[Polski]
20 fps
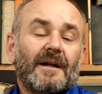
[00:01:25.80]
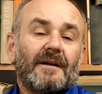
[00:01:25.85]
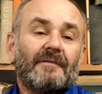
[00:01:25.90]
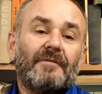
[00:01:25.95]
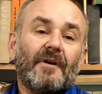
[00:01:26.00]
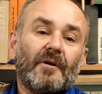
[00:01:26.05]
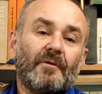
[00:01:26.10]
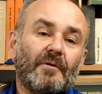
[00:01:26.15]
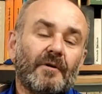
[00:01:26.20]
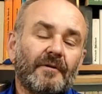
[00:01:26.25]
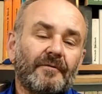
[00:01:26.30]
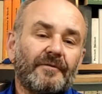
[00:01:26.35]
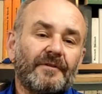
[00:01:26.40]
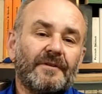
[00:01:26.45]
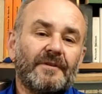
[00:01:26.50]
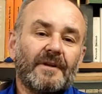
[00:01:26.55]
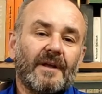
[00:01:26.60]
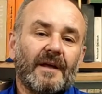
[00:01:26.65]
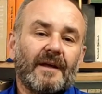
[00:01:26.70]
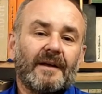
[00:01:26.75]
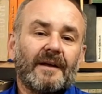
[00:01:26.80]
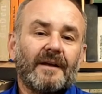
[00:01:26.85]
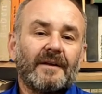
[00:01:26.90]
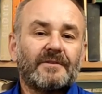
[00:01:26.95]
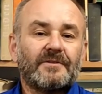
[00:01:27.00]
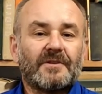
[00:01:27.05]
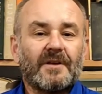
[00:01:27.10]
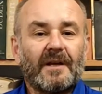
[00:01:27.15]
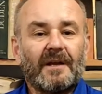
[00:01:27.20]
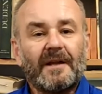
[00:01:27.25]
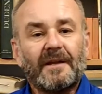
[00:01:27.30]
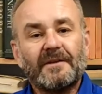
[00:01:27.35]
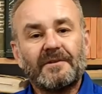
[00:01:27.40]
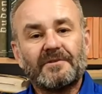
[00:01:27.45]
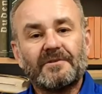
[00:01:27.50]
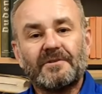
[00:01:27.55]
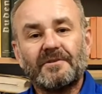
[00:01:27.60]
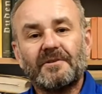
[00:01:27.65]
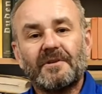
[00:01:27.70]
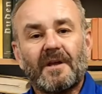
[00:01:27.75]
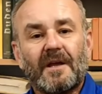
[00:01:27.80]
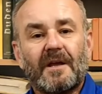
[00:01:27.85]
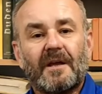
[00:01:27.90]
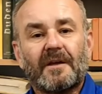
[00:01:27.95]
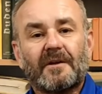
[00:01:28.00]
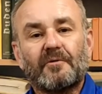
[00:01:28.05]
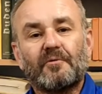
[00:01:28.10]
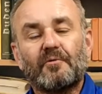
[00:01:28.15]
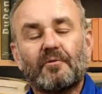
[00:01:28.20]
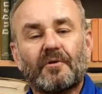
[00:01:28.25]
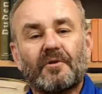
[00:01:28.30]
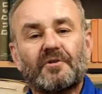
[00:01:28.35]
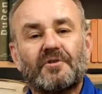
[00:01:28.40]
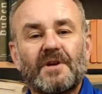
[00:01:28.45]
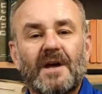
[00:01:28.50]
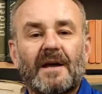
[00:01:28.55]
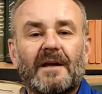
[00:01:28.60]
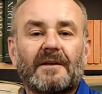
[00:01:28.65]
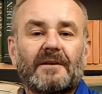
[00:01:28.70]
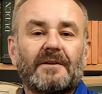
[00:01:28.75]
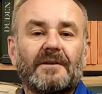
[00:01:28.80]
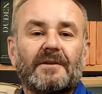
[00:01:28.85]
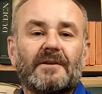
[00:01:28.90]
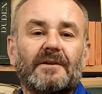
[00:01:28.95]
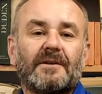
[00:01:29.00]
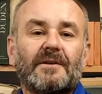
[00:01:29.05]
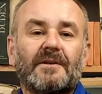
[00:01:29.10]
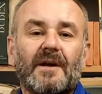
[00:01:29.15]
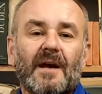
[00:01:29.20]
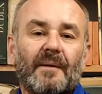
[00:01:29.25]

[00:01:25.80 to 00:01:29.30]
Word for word: wołowinę, cielęcinę, kurczaki,